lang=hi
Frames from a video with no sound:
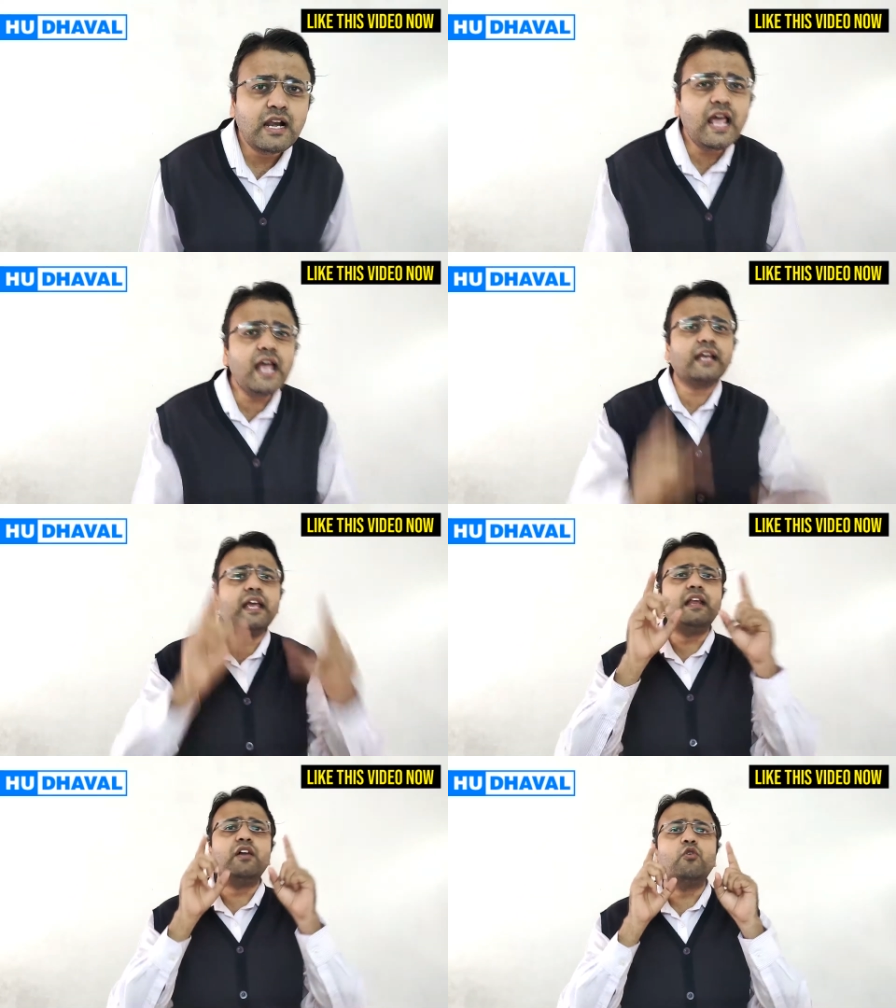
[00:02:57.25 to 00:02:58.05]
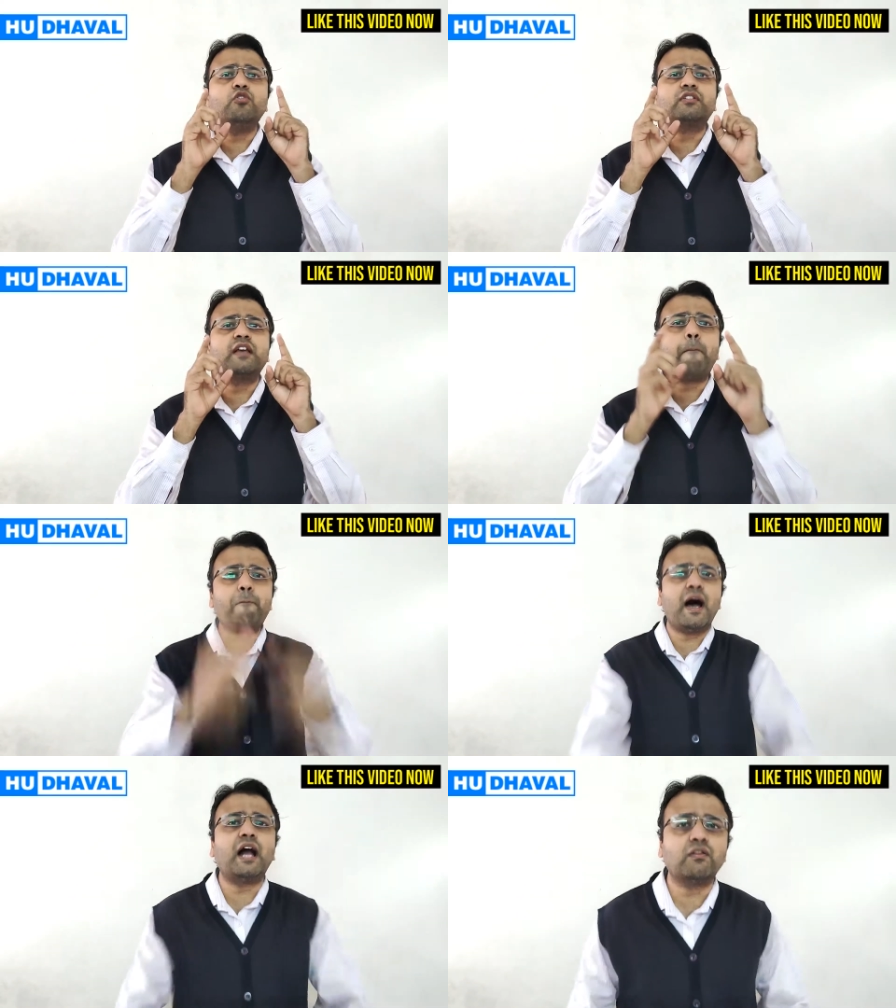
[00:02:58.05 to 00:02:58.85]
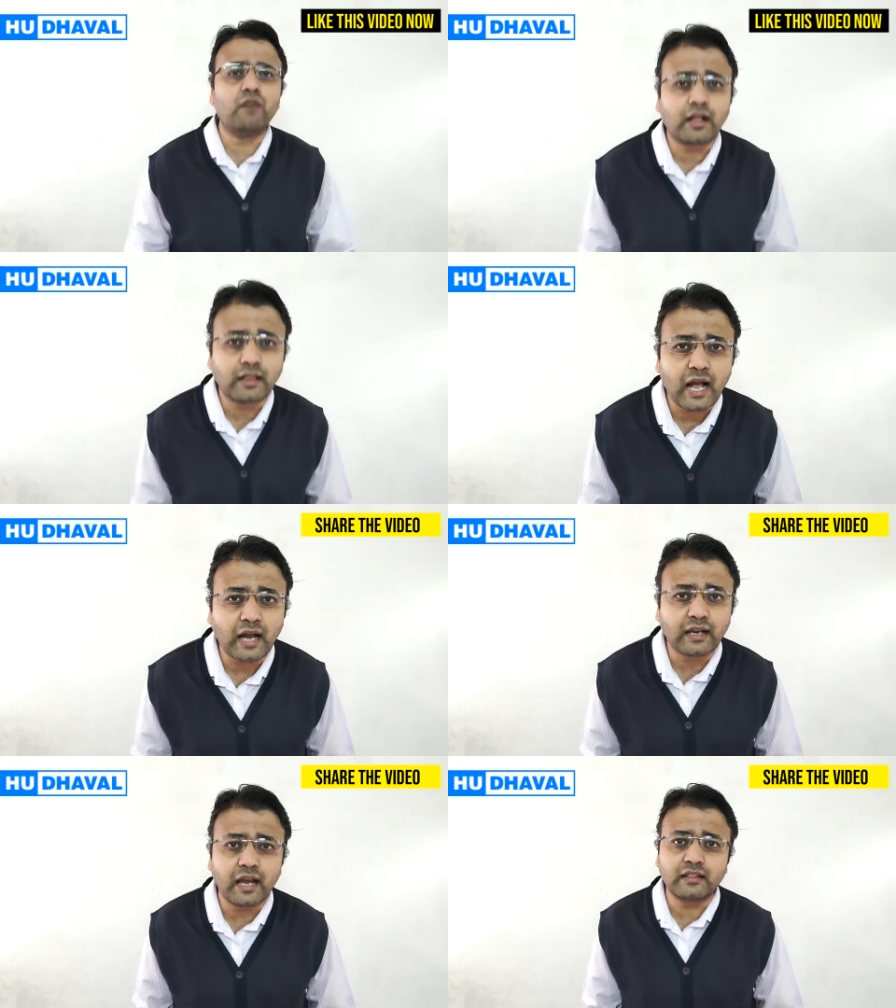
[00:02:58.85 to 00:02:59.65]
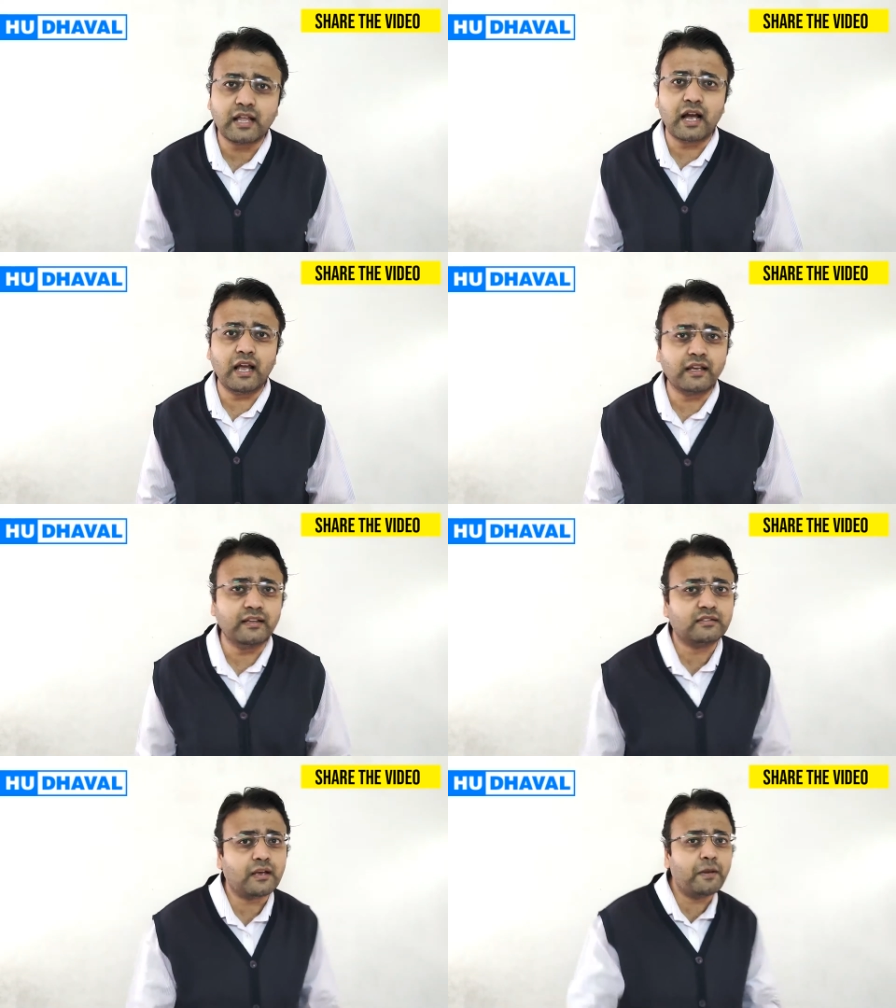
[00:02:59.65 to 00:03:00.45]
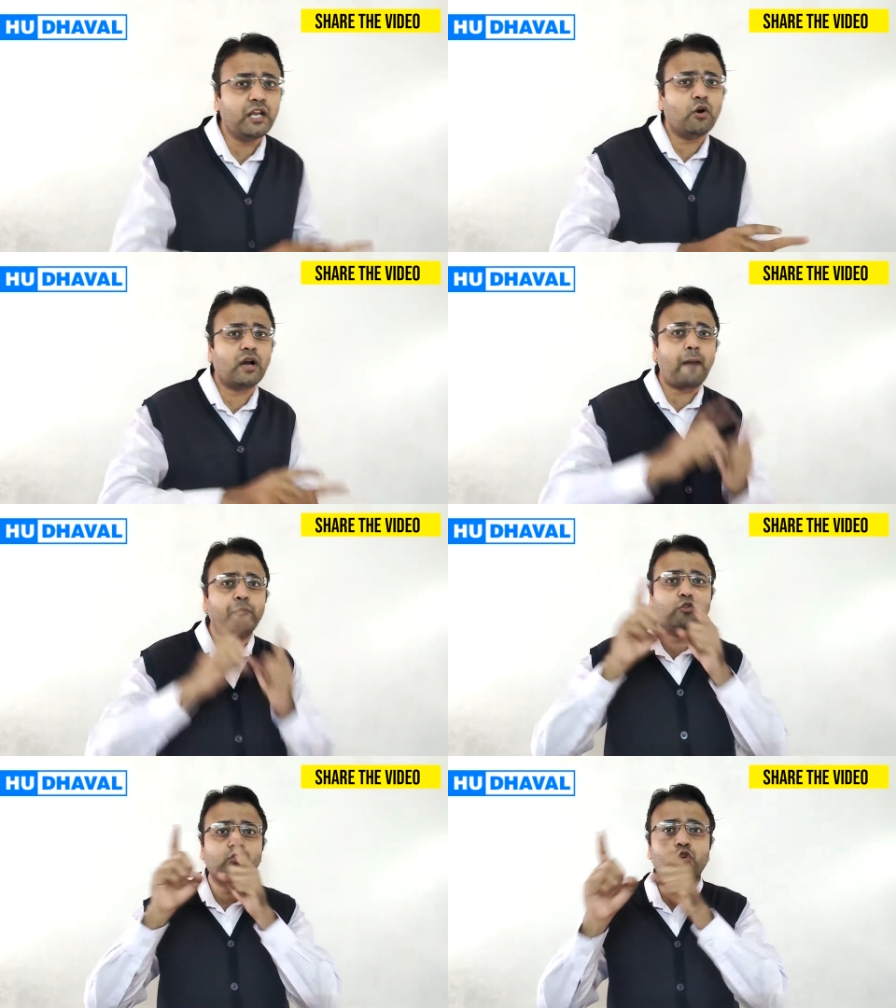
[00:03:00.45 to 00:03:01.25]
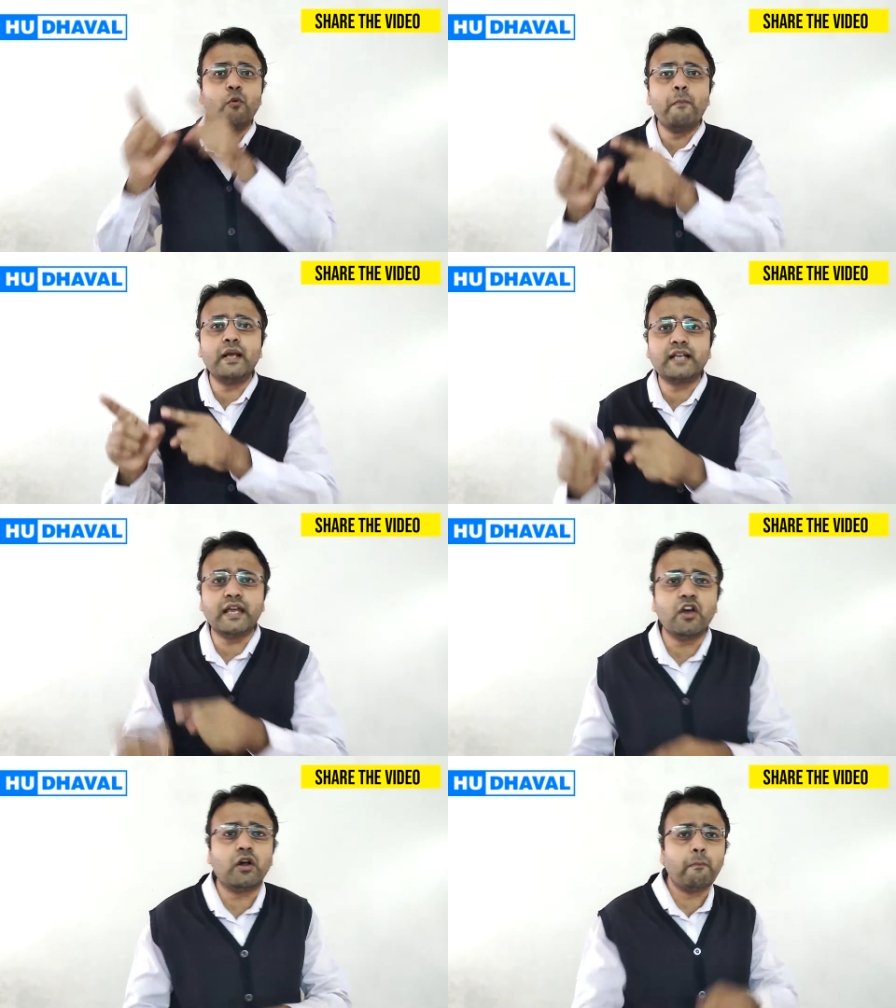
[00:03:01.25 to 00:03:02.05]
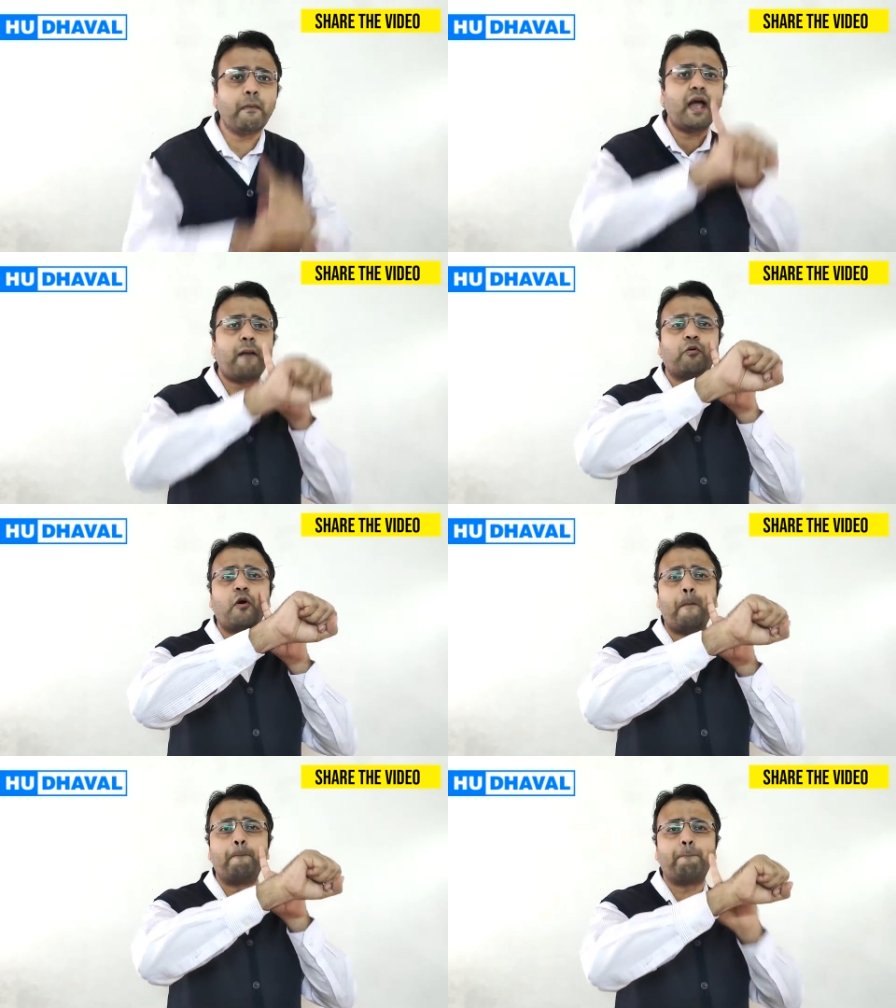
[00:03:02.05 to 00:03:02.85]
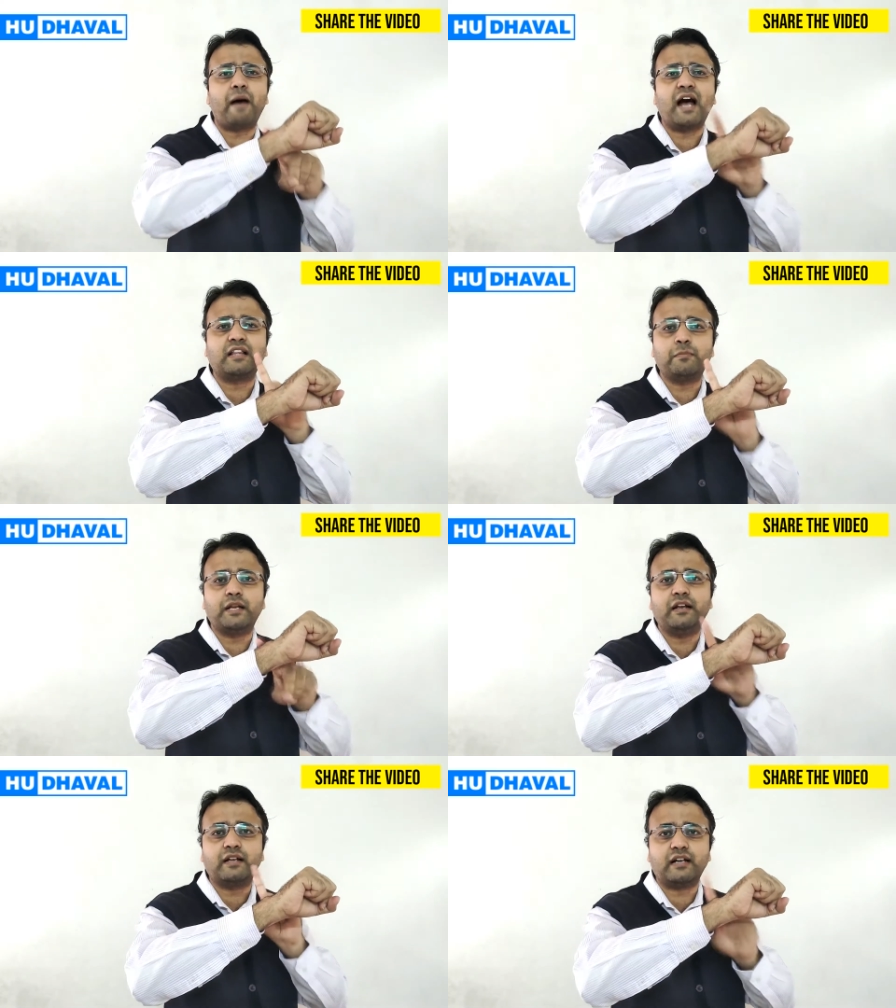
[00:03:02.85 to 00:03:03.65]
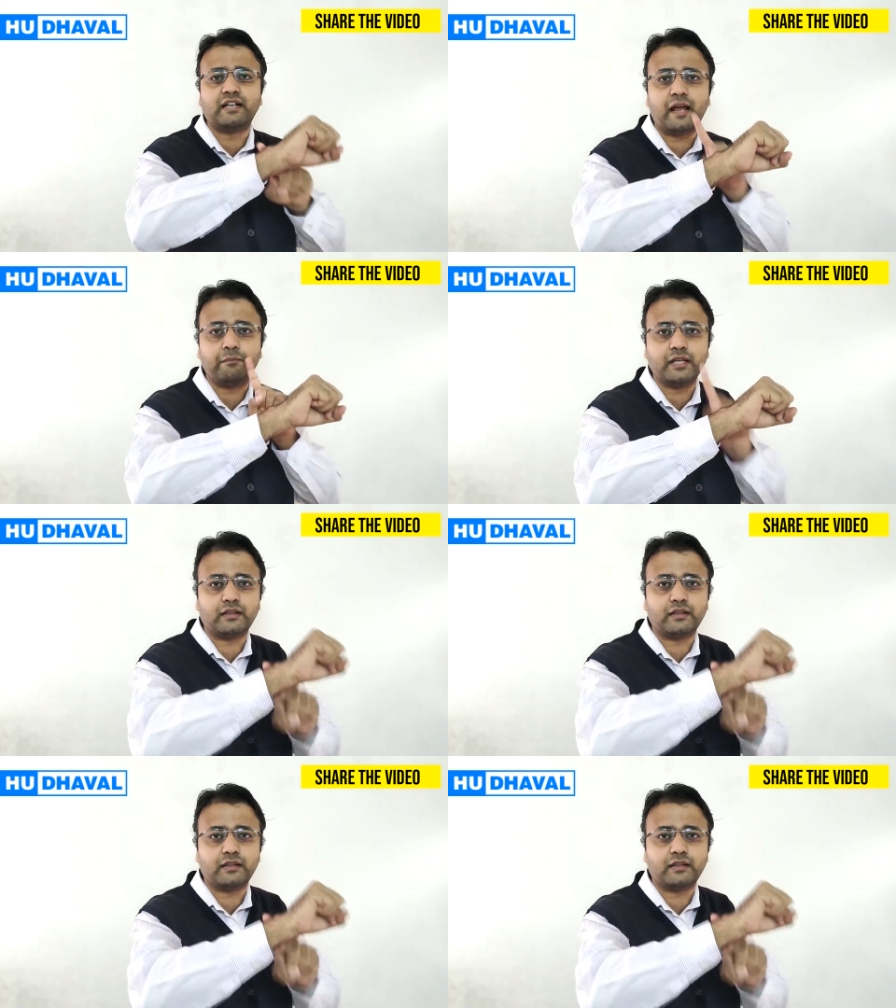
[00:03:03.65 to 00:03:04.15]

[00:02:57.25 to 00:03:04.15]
लेकिन उसके बाद वक्ता कहता है कि सभी लोग आप उस रूम में जाइए और मैं आपको पांच मिनट का टाइम